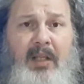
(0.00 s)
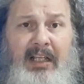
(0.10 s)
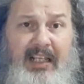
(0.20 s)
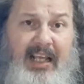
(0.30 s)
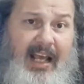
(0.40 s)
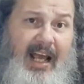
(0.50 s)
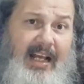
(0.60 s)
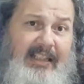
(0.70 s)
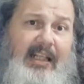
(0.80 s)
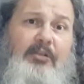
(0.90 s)
que
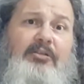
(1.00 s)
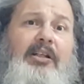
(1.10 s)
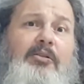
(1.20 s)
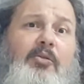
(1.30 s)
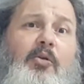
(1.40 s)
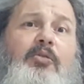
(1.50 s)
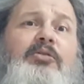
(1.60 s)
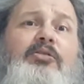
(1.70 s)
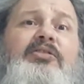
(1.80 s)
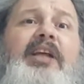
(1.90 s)
ele tá lutando
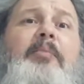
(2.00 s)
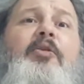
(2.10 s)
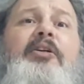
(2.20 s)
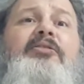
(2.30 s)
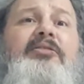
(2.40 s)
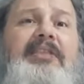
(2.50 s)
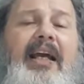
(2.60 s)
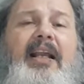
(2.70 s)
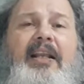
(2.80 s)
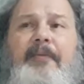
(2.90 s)
contra os demônios
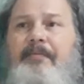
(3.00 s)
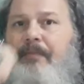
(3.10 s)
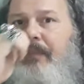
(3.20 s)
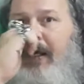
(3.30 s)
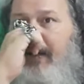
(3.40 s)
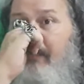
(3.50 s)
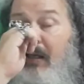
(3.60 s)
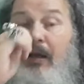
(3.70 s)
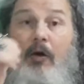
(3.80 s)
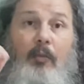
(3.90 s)
dele, né?
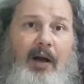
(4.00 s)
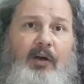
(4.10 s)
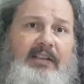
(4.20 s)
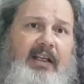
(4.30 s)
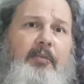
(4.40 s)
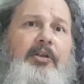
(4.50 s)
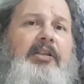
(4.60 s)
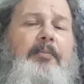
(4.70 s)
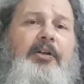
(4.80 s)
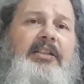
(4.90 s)
Uma coisa que é
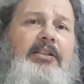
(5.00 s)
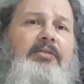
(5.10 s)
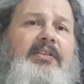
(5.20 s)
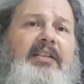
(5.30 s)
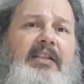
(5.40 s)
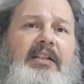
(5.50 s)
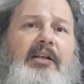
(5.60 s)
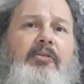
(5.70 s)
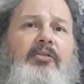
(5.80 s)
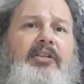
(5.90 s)
muito importante você entender
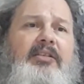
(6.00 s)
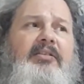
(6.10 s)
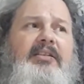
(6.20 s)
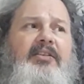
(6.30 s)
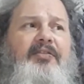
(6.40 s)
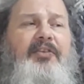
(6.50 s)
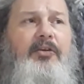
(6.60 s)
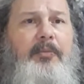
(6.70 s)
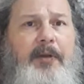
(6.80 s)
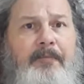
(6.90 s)
no contexto desse
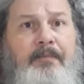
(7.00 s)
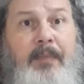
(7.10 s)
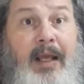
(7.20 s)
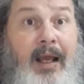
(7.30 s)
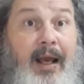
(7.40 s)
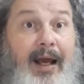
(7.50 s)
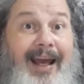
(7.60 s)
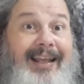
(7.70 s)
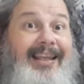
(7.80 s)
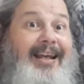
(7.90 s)
filme
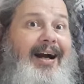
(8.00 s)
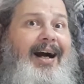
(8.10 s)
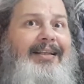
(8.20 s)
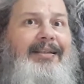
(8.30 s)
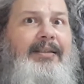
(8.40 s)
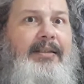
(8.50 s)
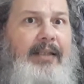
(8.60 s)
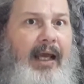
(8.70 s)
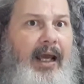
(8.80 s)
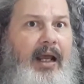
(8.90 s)
é que
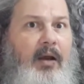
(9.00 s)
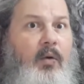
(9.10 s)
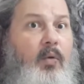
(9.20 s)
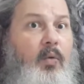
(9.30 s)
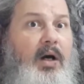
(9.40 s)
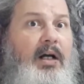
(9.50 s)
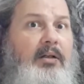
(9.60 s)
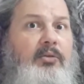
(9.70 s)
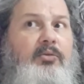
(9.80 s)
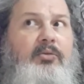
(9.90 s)
até o
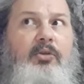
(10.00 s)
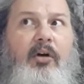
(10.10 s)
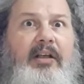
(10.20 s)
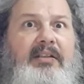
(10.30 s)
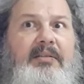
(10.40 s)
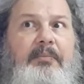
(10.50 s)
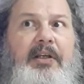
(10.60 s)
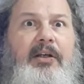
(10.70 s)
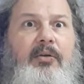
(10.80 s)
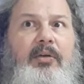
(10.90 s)
ano
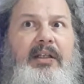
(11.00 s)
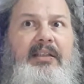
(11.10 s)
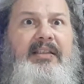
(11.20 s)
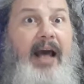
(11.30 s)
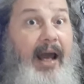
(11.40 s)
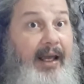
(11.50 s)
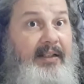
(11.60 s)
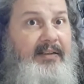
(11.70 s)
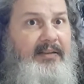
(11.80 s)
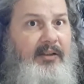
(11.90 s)

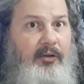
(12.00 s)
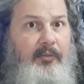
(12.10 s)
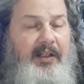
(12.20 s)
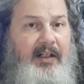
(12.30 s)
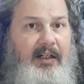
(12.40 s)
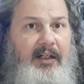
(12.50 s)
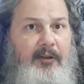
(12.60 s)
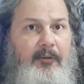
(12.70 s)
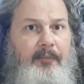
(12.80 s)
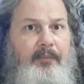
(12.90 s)
2010, se eu não me engano,